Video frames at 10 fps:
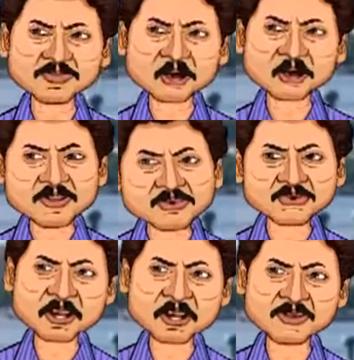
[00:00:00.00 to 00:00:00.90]

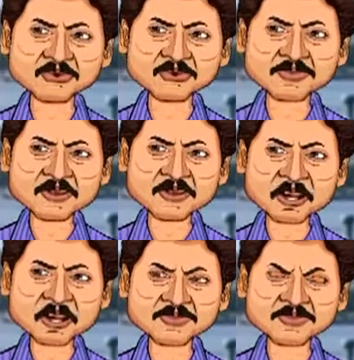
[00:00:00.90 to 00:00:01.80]
రాయలసీమకు అన్యాయం
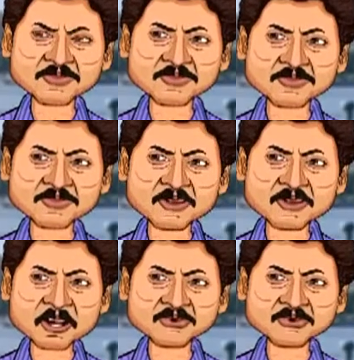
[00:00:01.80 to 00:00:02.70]
చేయడం
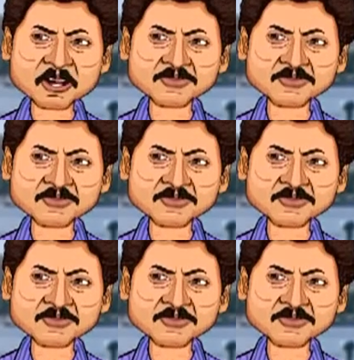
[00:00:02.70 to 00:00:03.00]
న్యాయమా